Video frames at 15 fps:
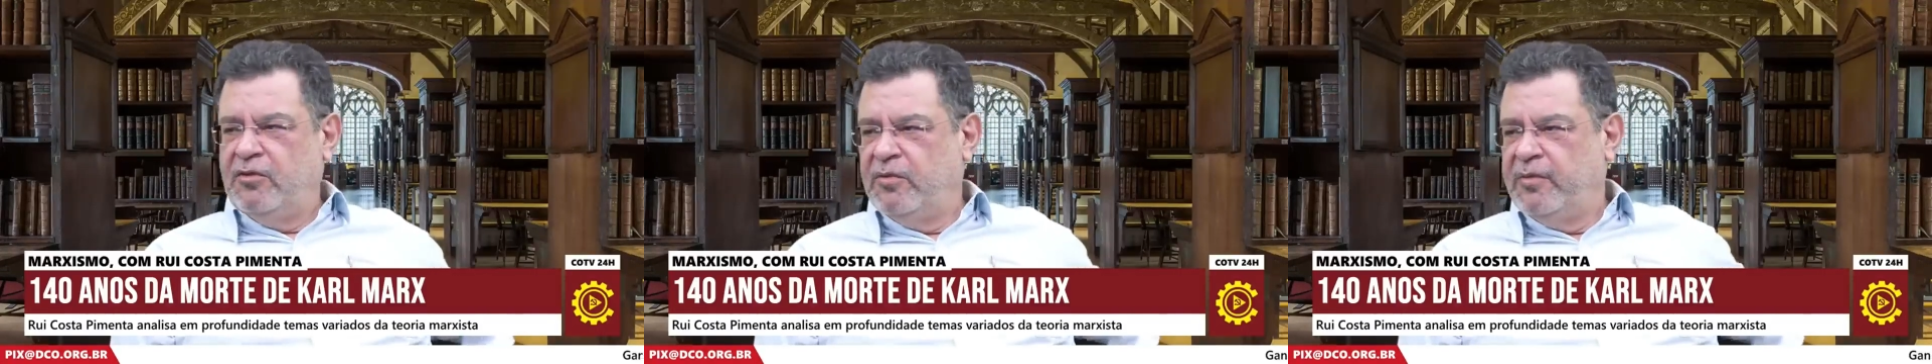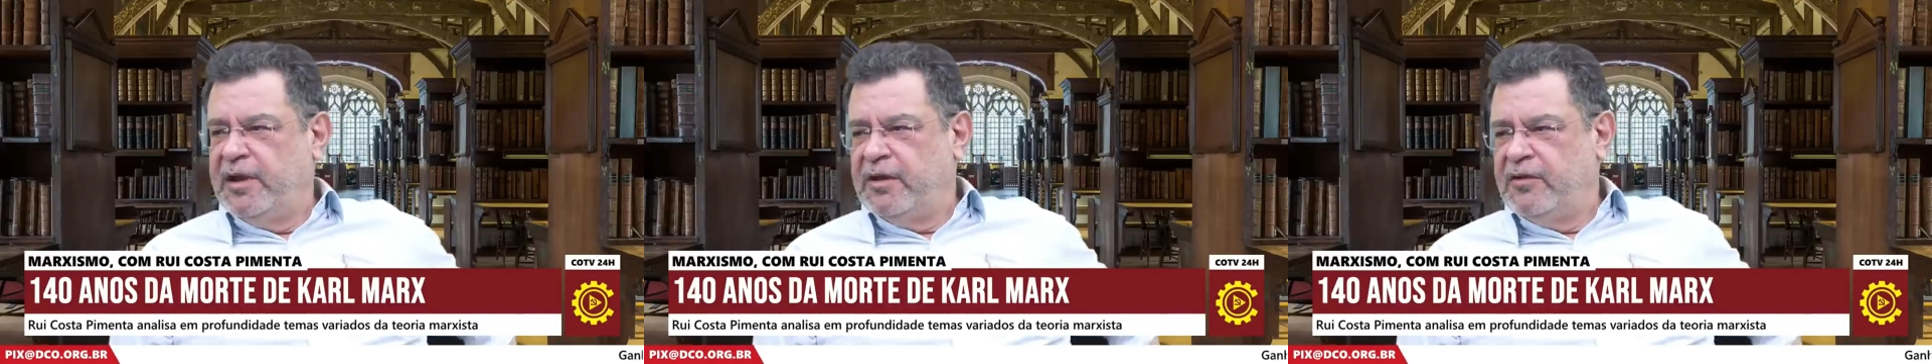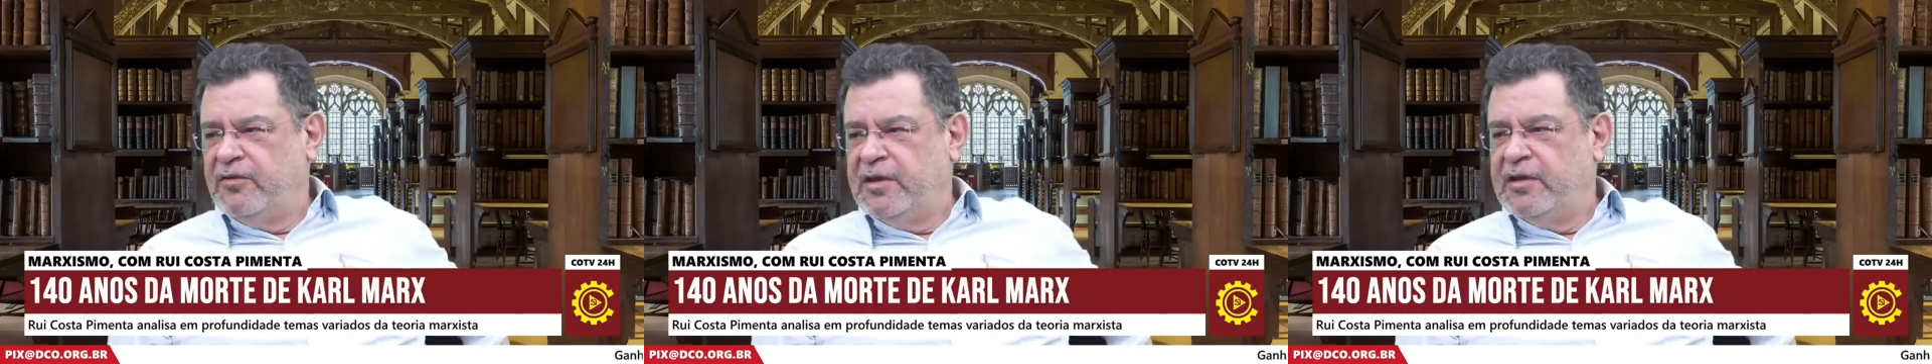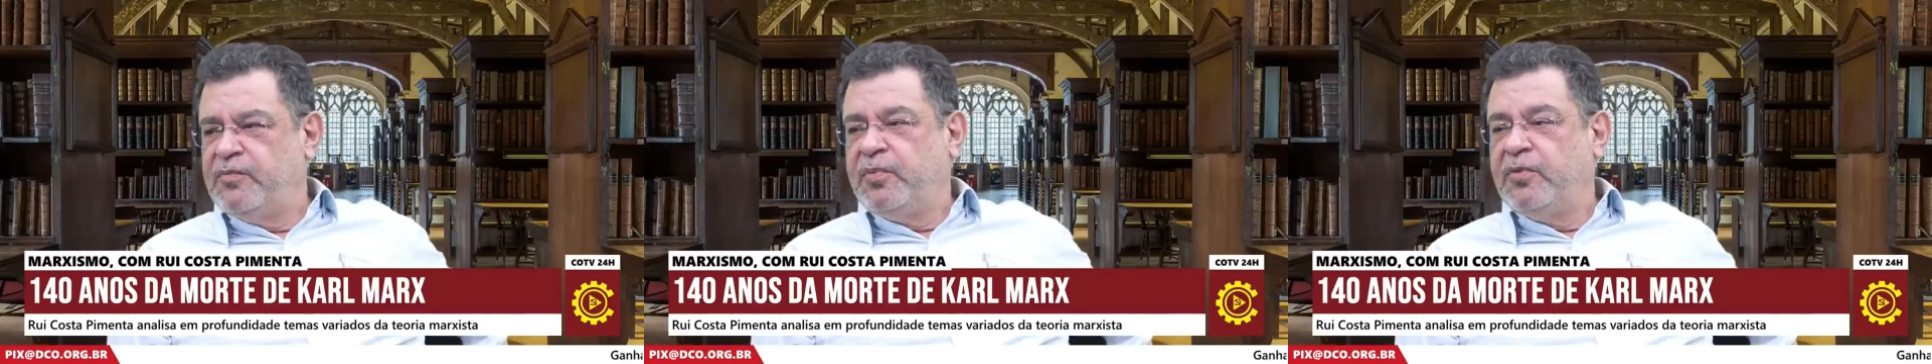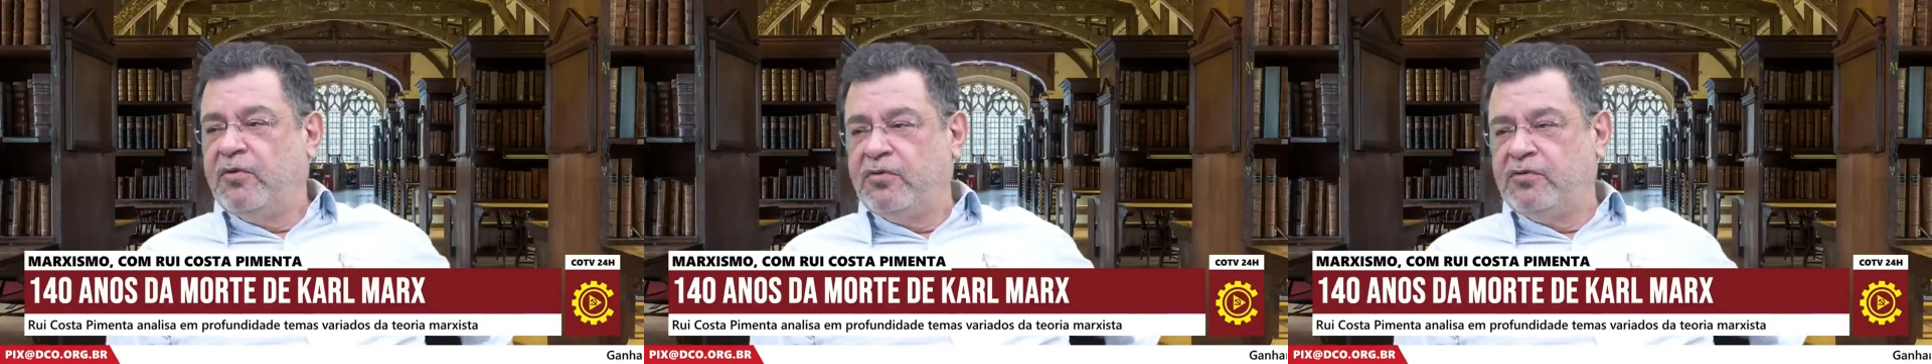inúmeras vezes
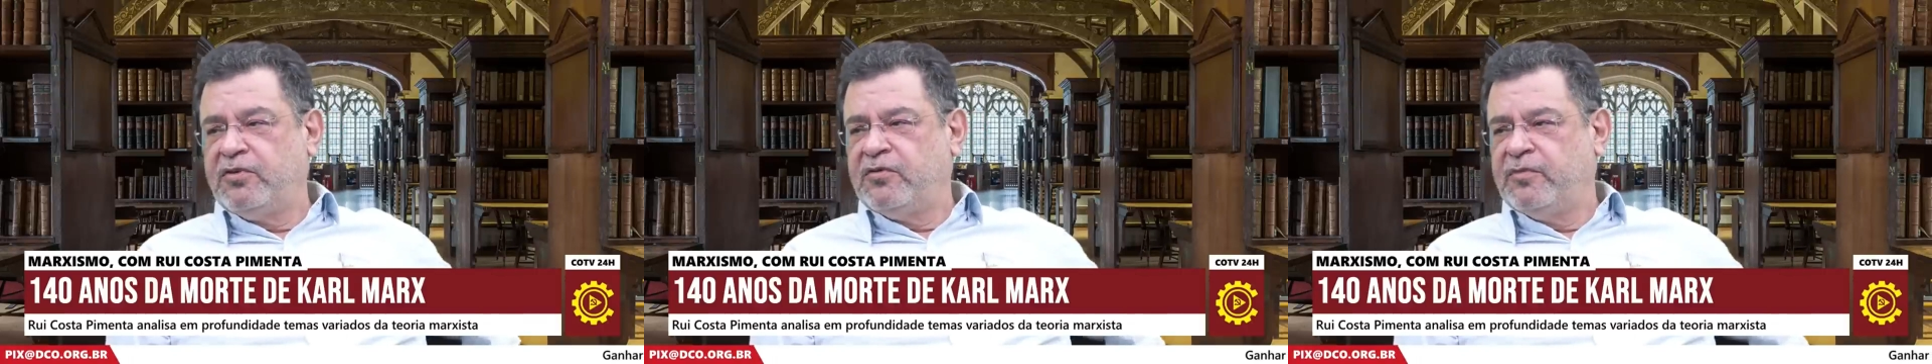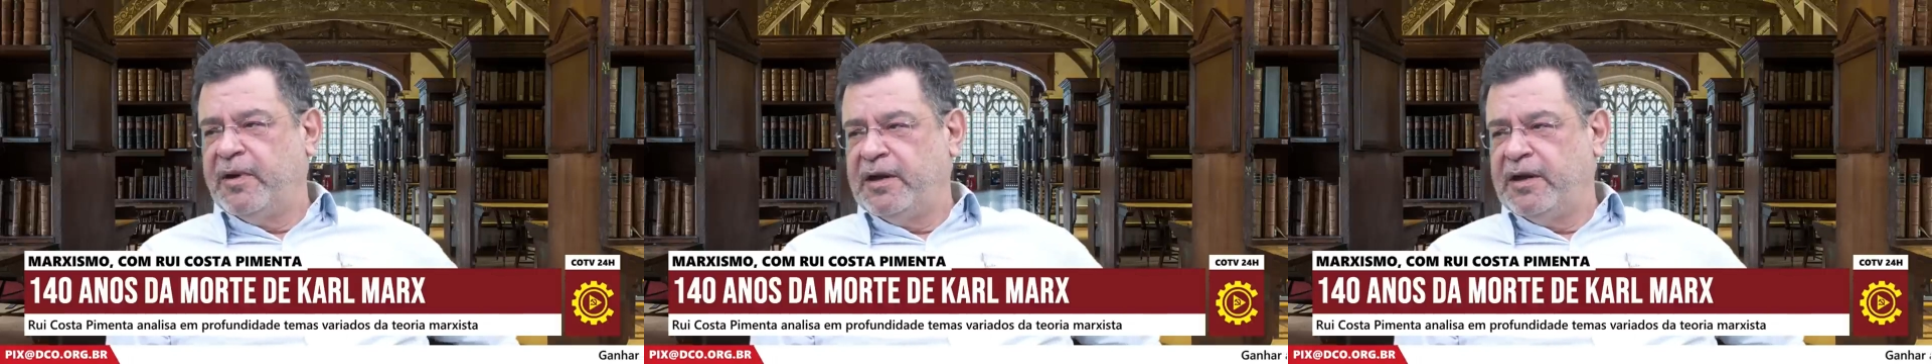por outros